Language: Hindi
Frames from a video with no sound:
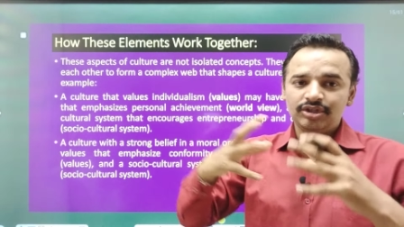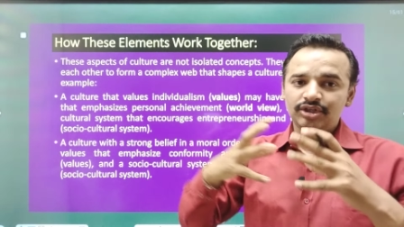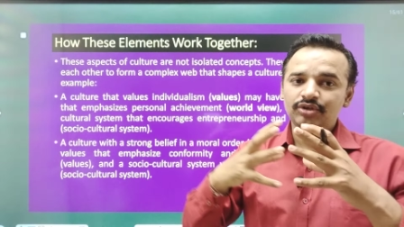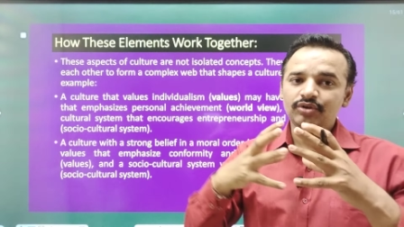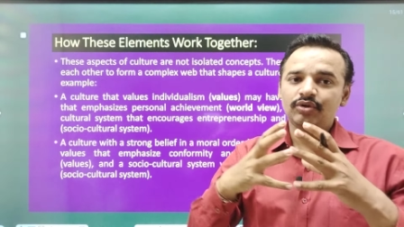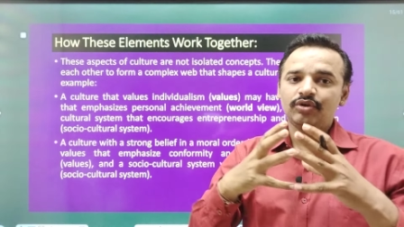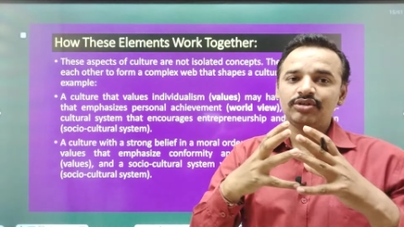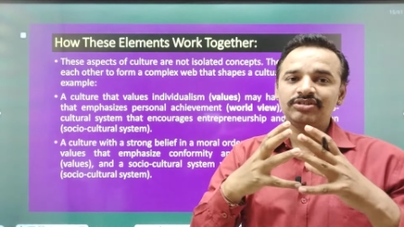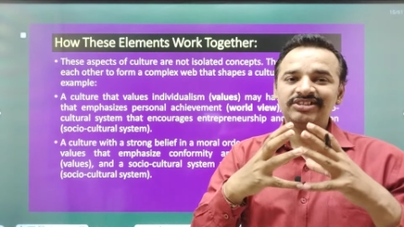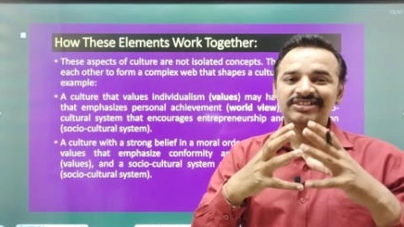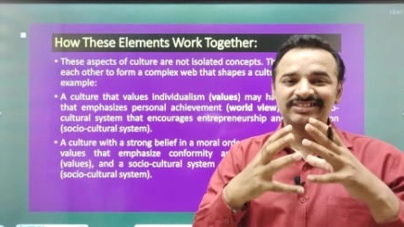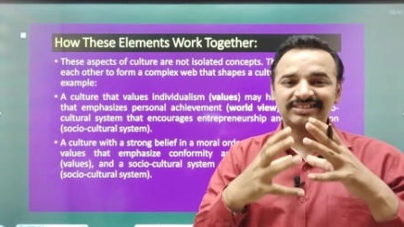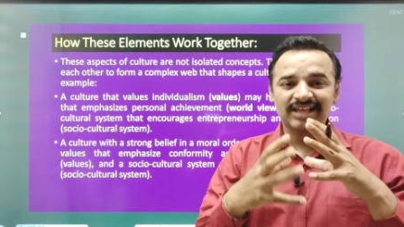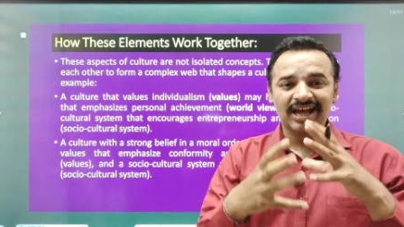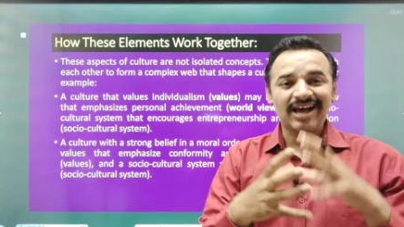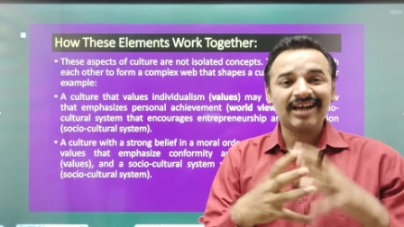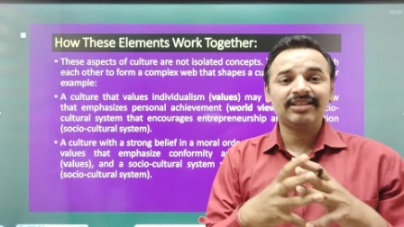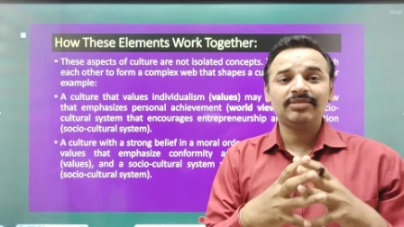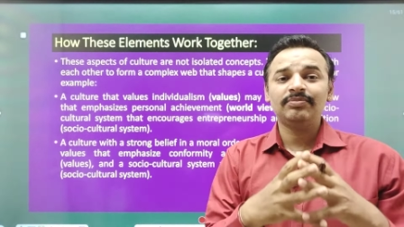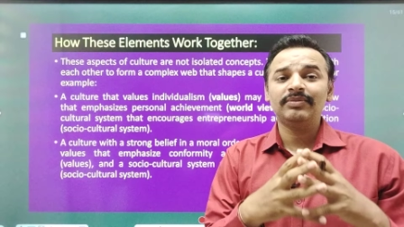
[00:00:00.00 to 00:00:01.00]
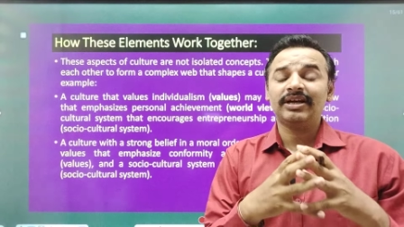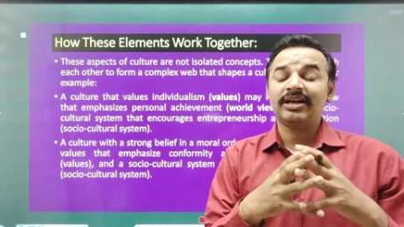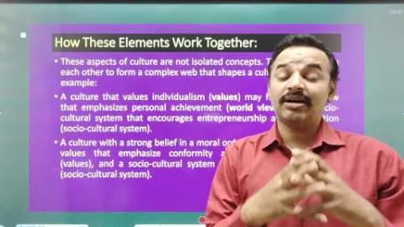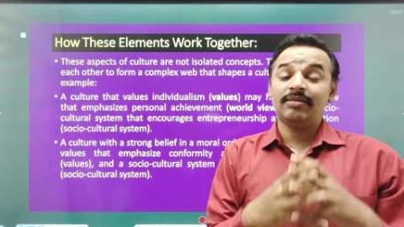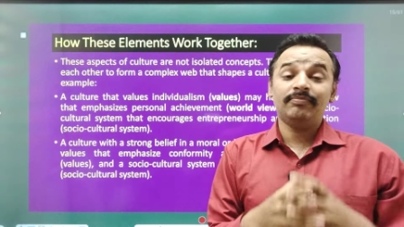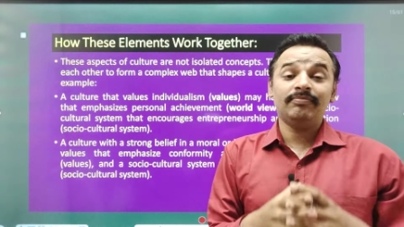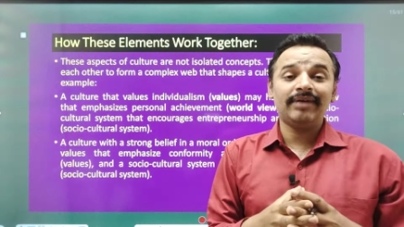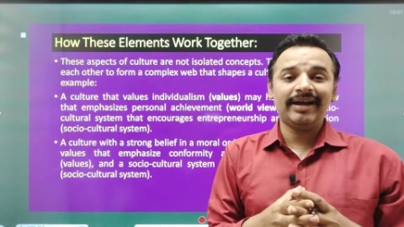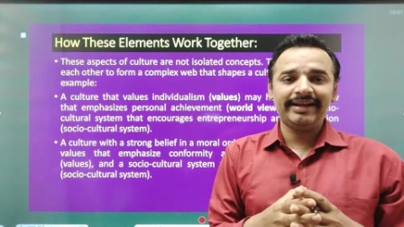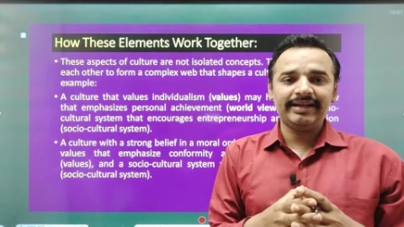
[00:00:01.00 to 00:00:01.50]
तीनों को साथ में
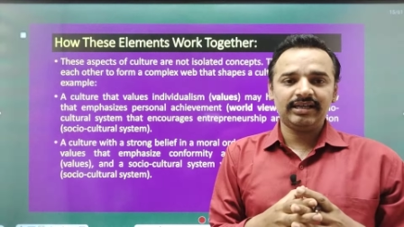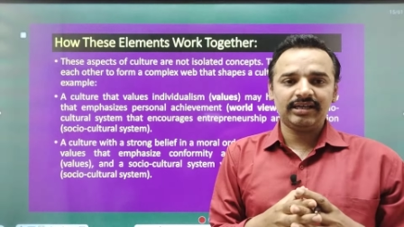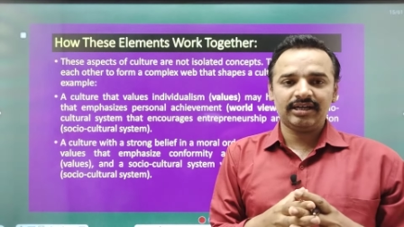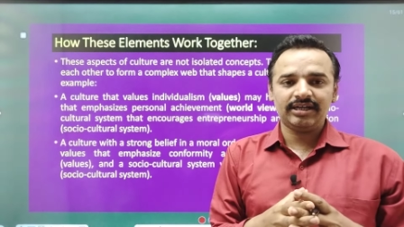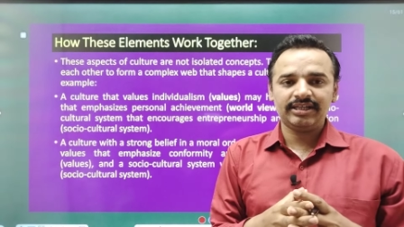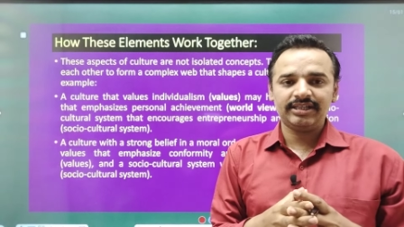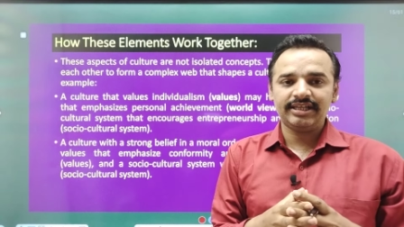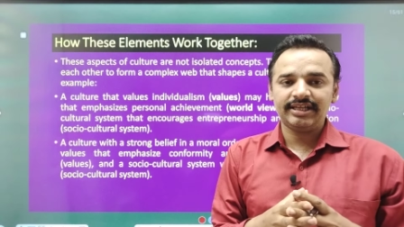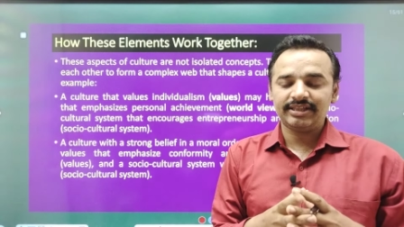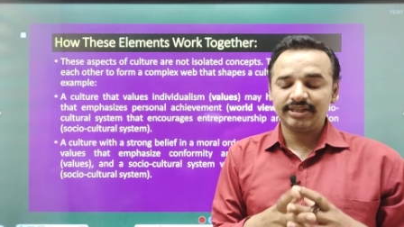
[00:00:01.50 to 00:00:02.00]
कंबाइन करके